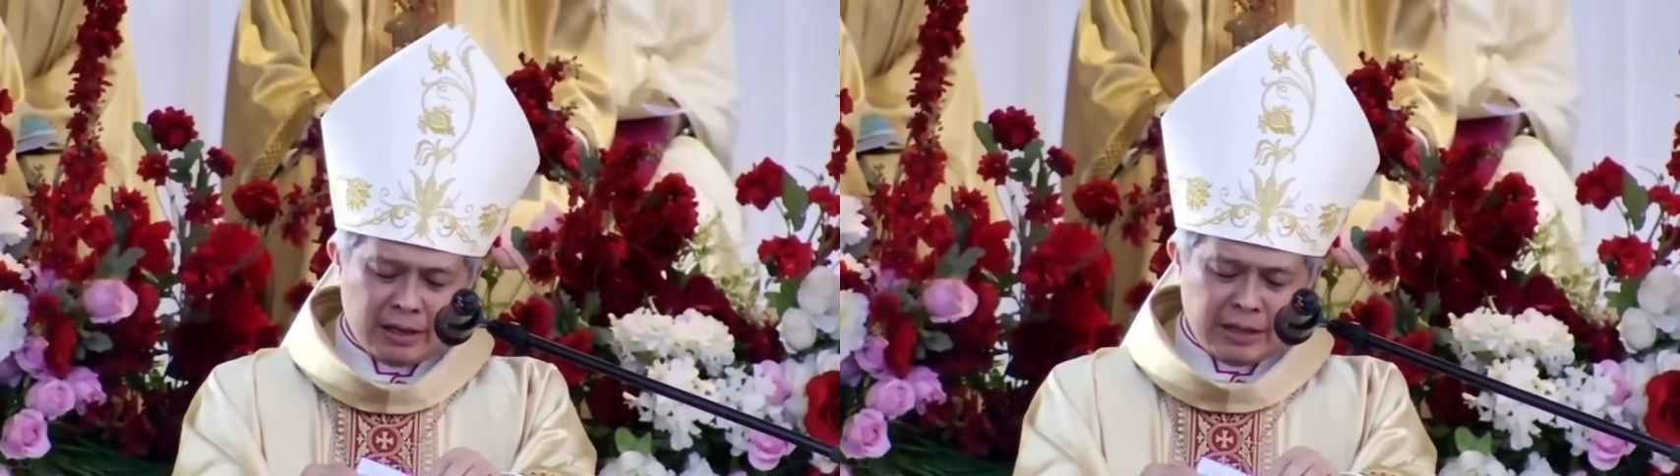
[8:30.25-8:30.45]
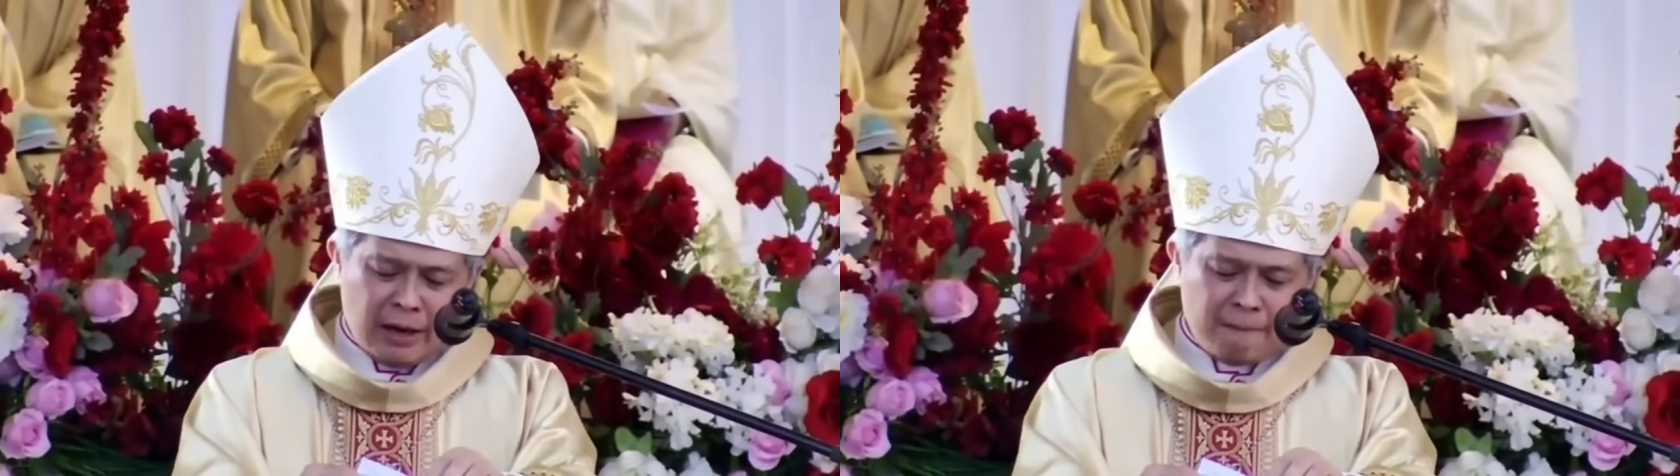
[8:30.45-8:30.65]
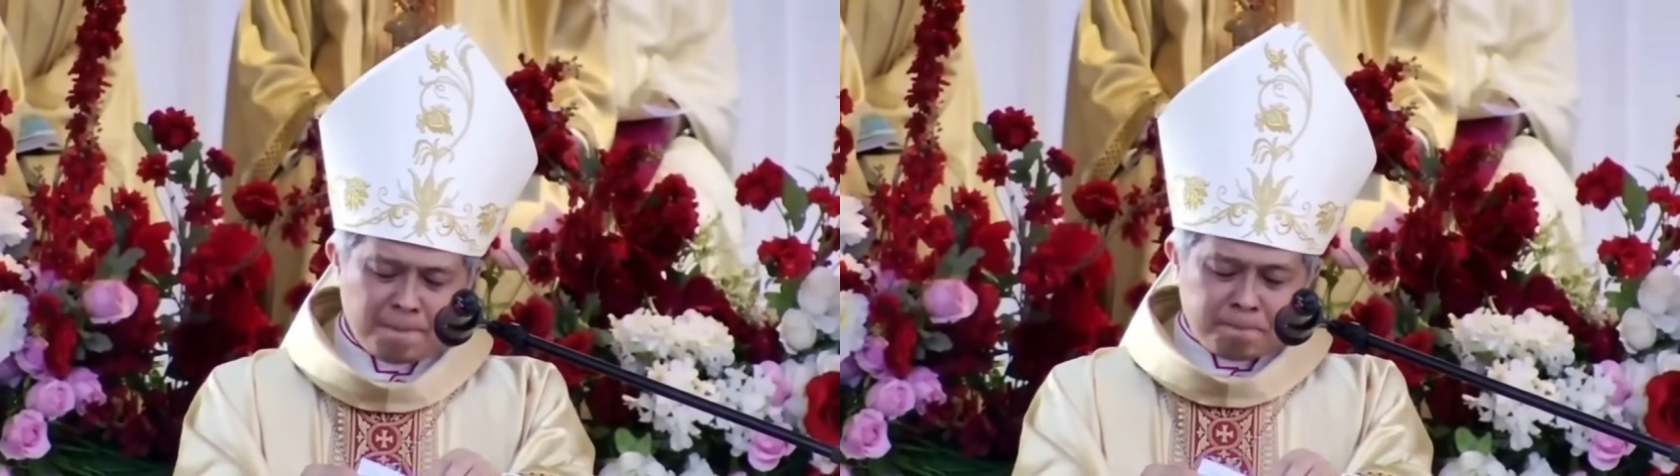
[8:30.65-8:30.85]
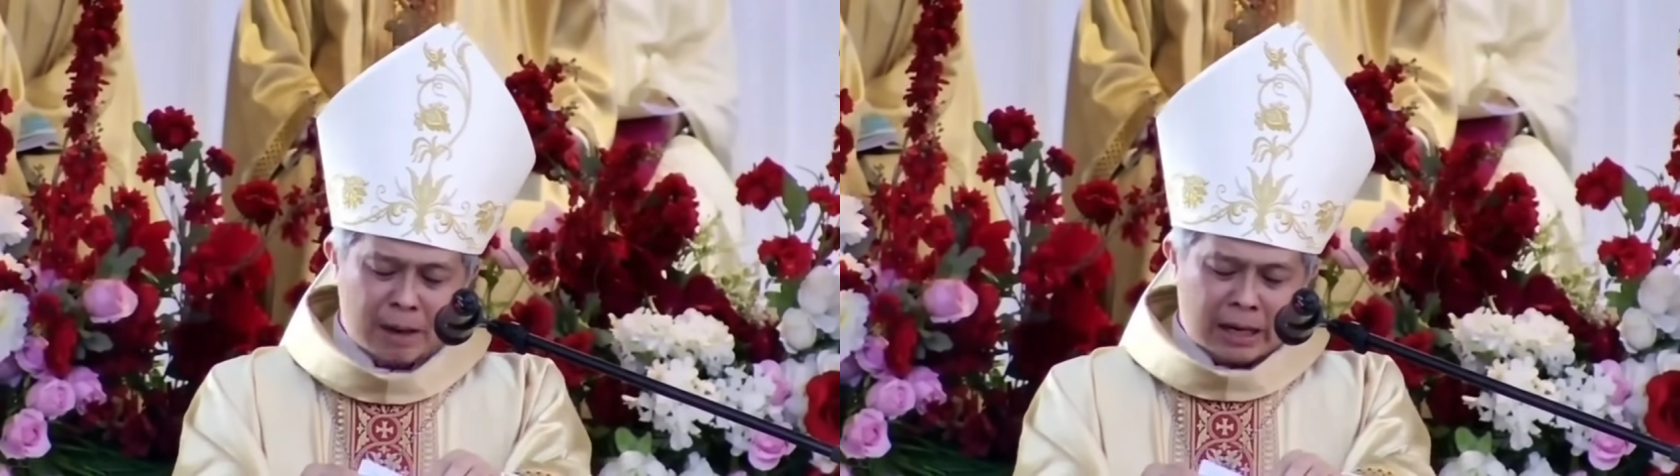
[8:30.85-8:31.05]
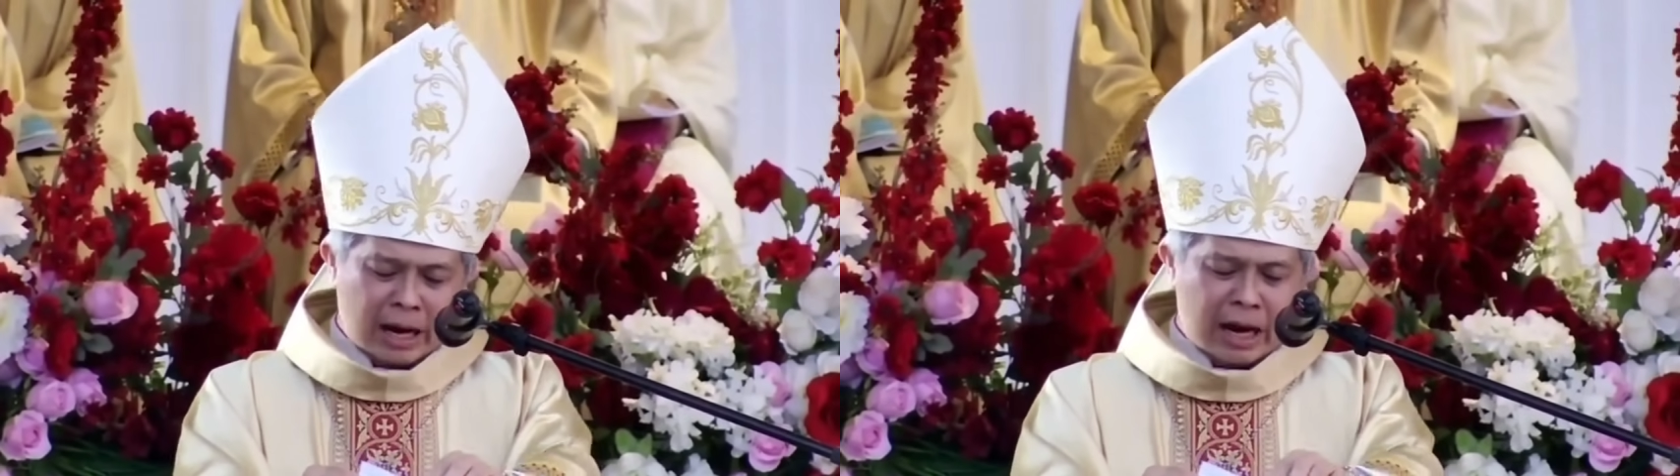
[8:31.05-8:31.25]
yang
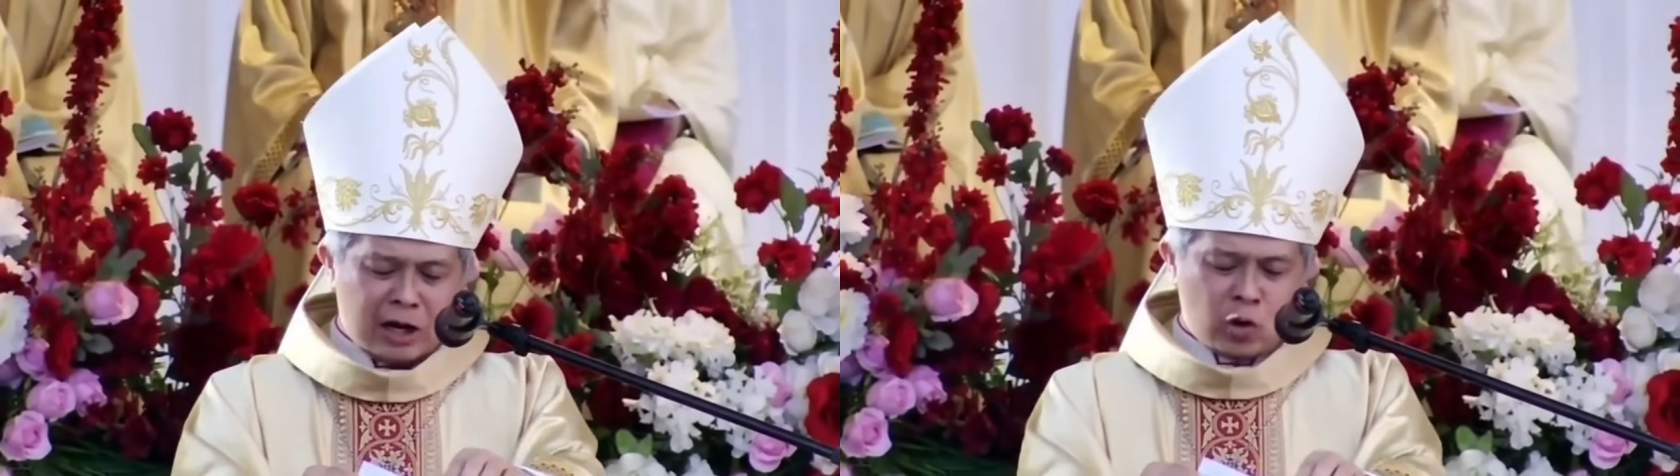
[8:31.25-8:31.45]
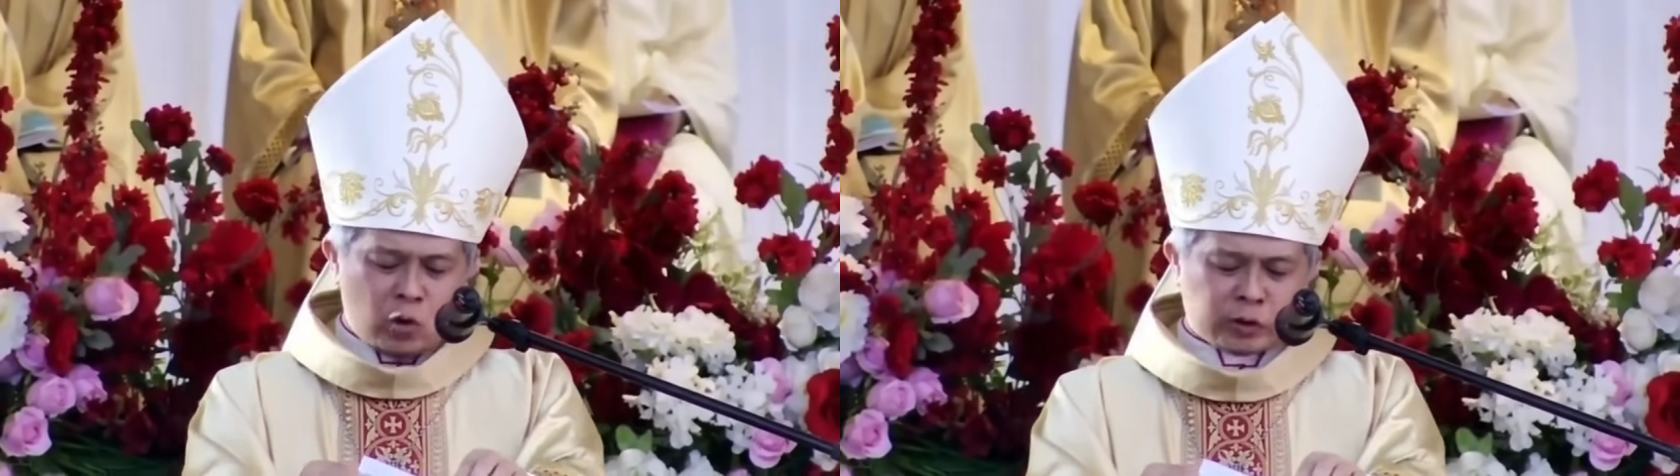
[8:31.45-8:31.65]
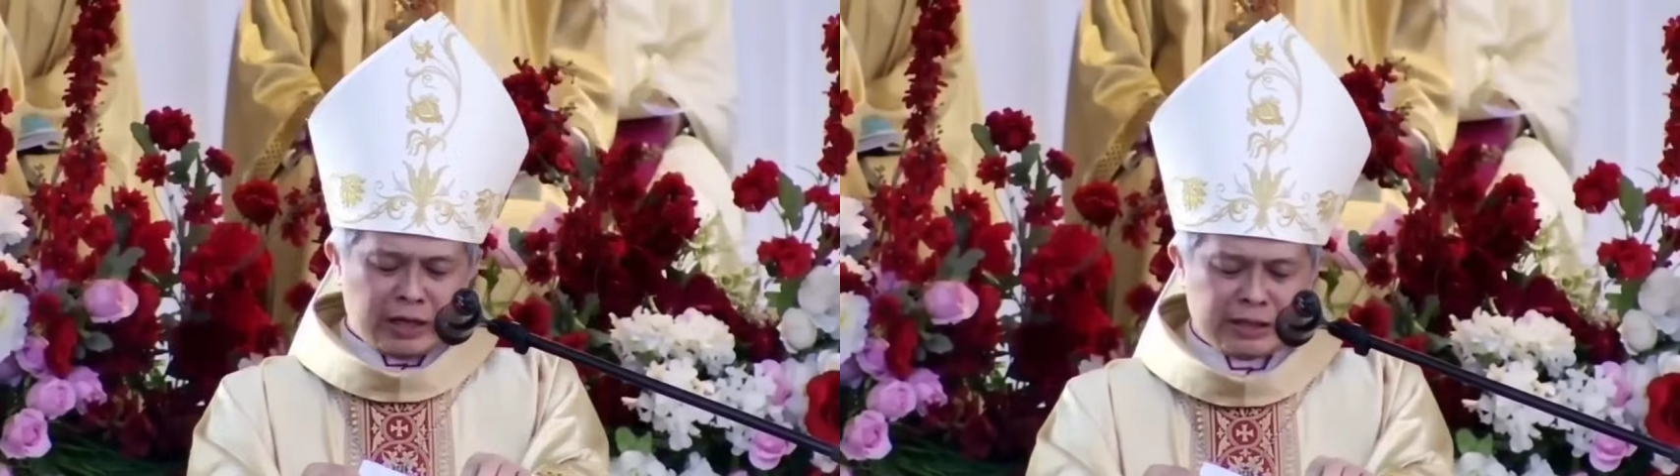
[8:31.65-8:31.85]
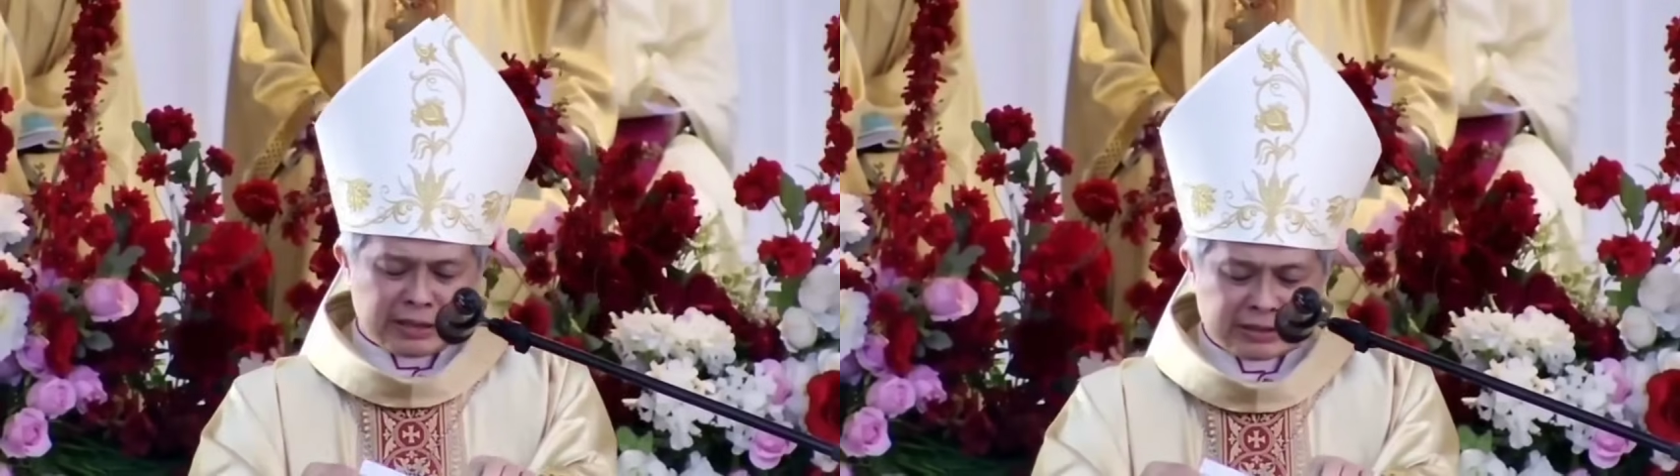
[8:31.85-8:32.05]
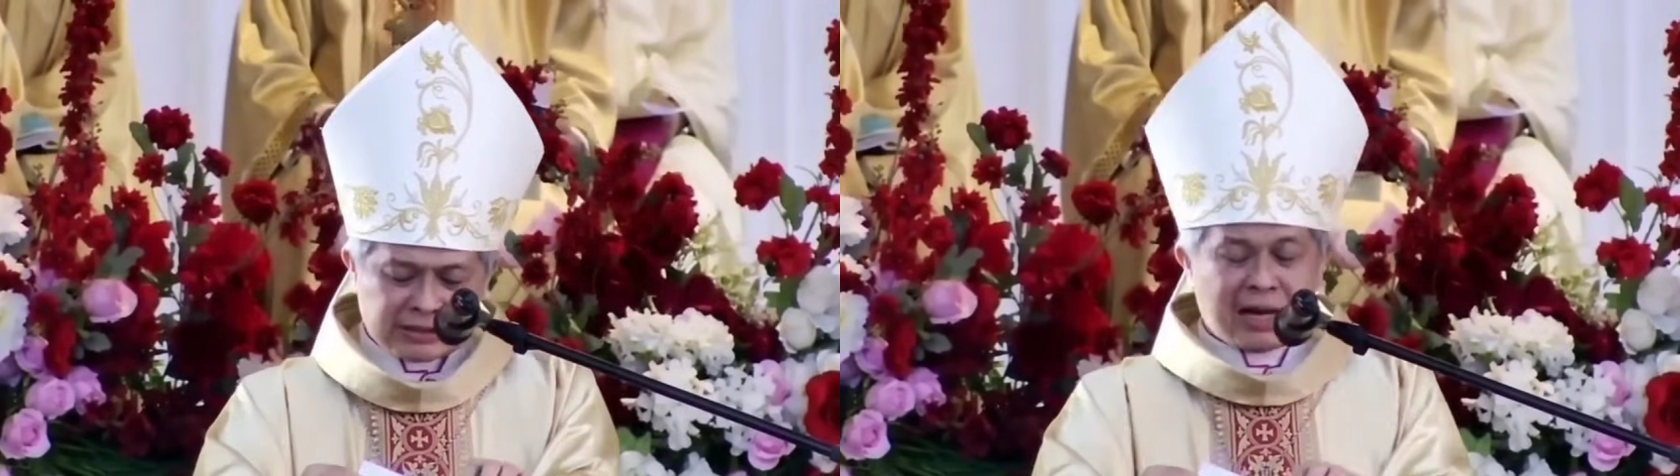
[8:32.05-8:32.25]
para anggotanya
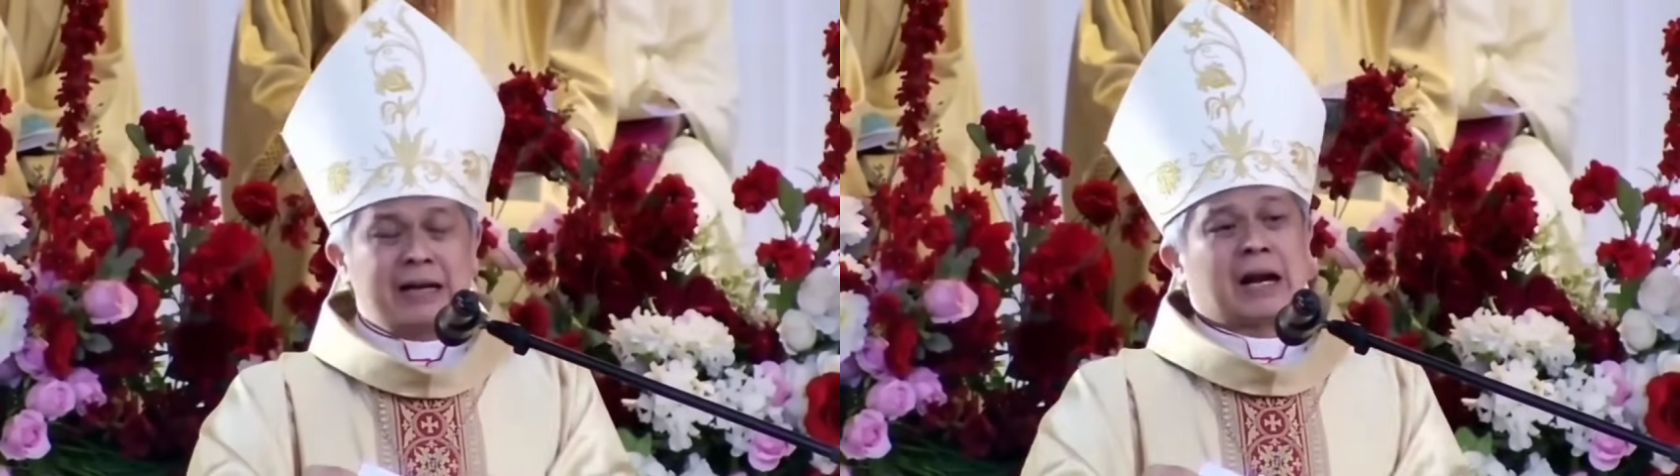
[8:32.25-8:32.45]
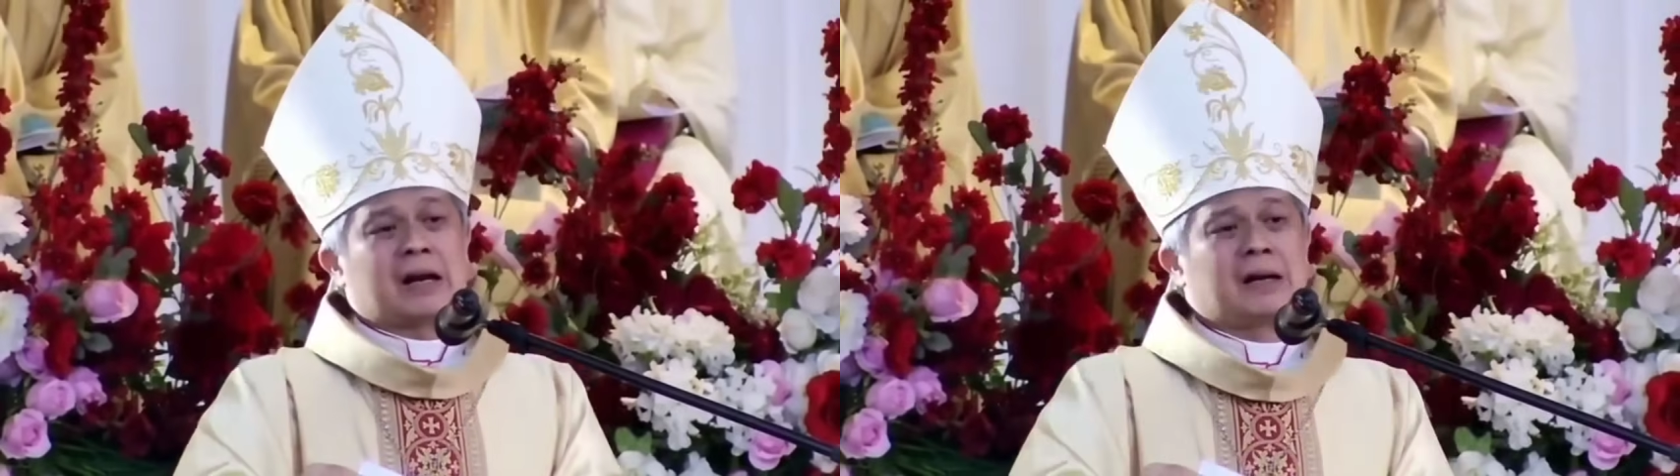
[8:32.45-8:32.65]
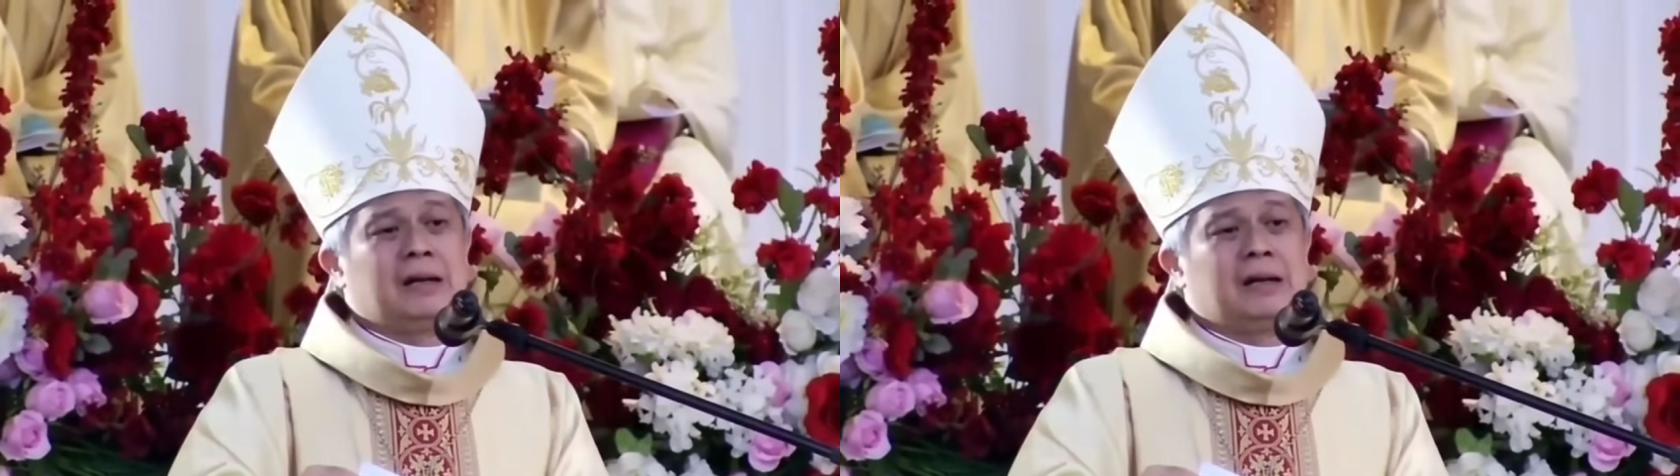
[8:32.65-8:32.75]
sadar